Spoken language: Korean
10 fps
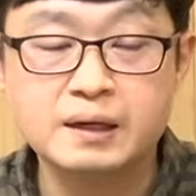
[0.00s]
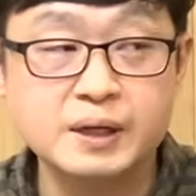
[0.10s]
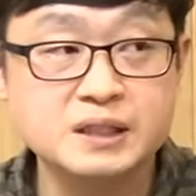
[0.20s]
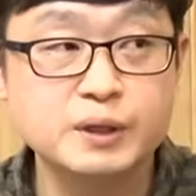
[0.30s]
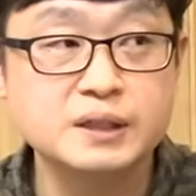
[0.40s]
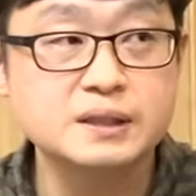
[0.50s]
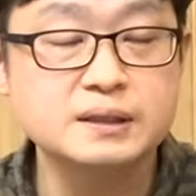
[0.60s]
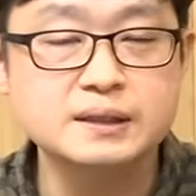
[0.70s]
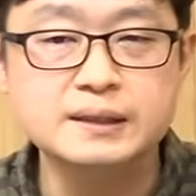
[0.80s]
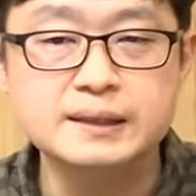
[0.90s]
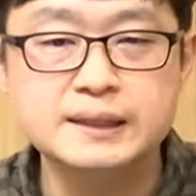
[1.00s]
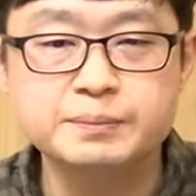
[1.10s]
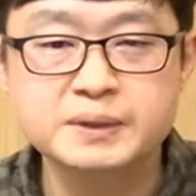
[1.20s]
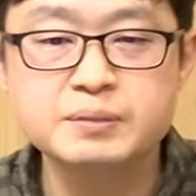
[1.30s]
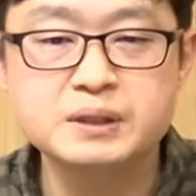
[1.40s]
아까 말씀하신
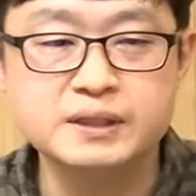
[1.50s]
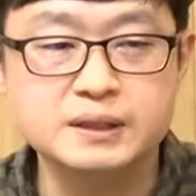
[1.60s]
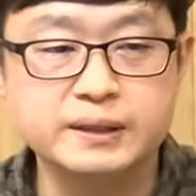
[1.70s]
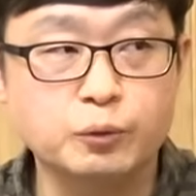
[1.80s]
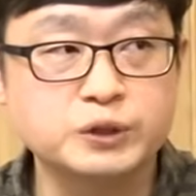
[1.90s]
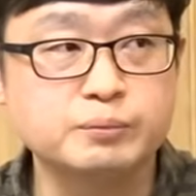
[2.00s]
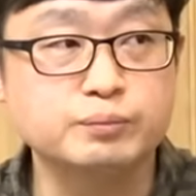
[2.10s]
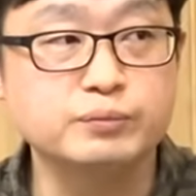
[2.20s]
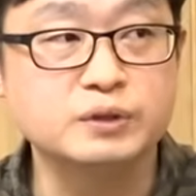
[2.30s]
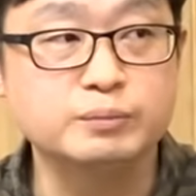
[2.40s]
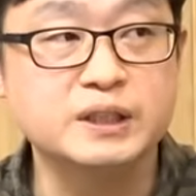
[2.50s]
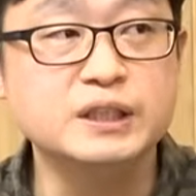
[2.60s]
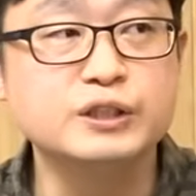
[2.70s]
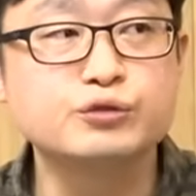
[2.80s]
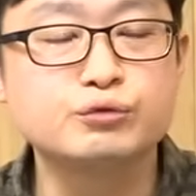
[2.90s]
이십, 삼십 인치대 요 제품들입니다.
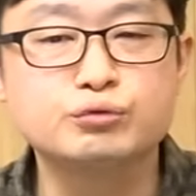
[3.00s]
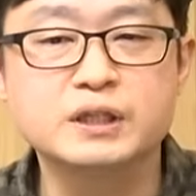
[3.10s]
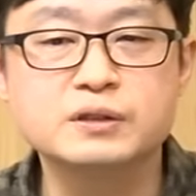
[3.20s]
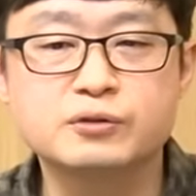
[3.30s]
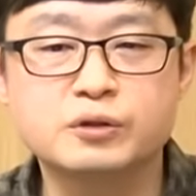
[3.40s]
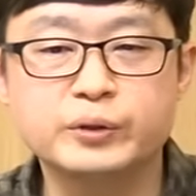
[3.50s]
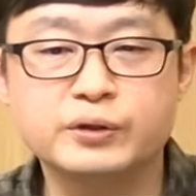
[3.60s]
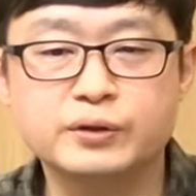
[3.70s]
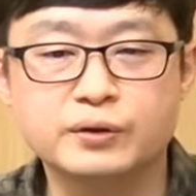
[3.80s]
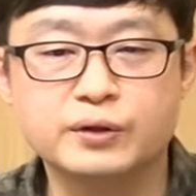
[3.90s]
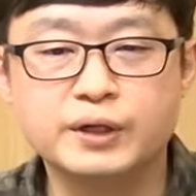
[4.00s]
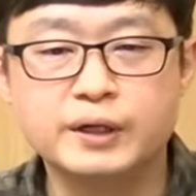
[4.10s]
이 기술군에서 그러면